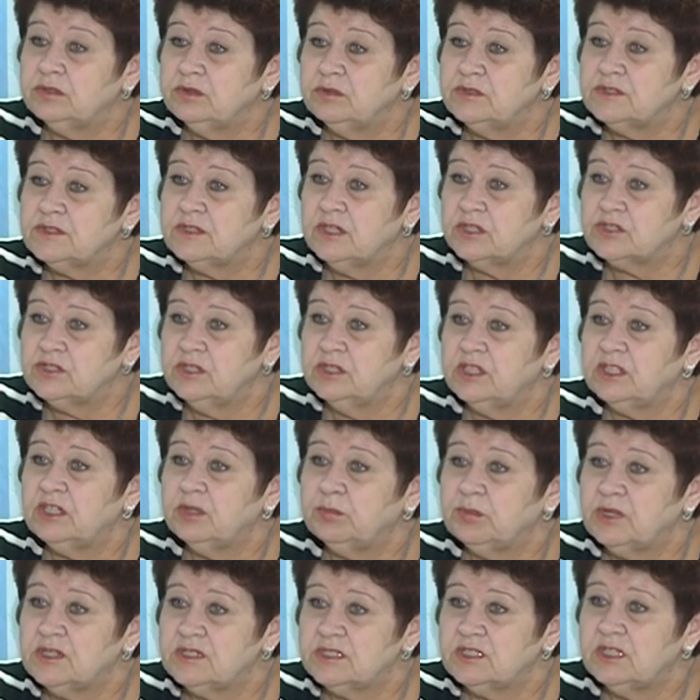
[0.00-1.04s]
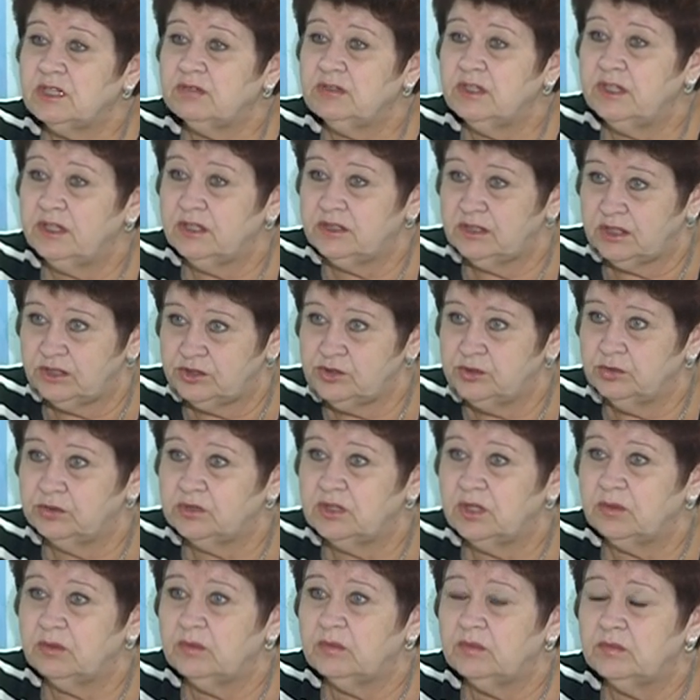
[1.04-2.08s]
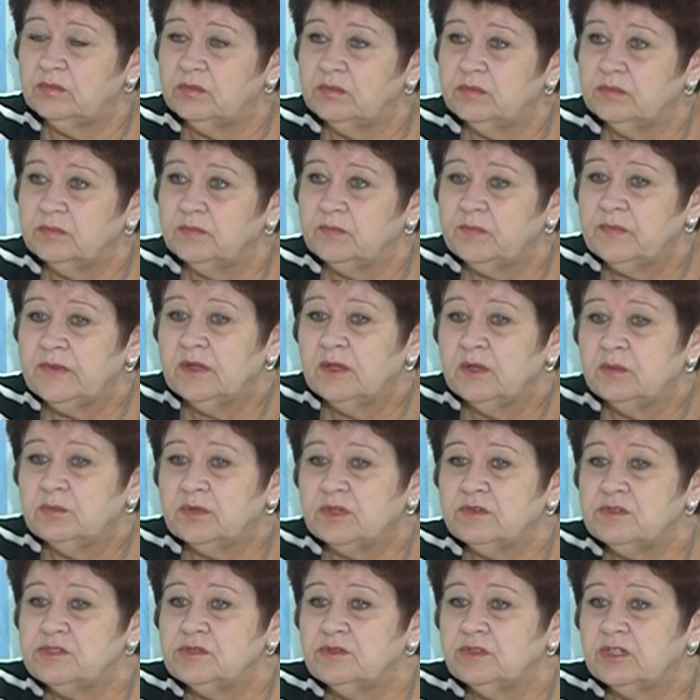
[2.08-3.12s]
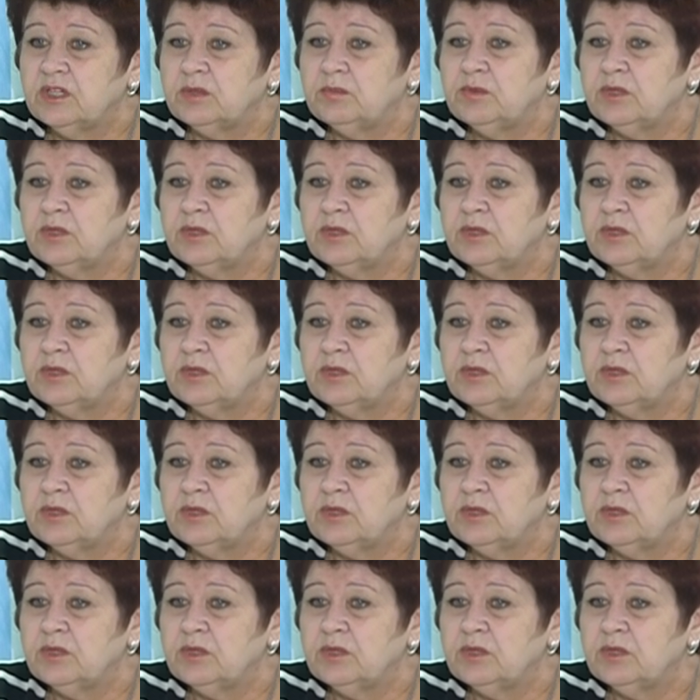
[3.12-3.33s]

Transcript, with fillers: то есть каждый лагерь представляет отчет о проведенных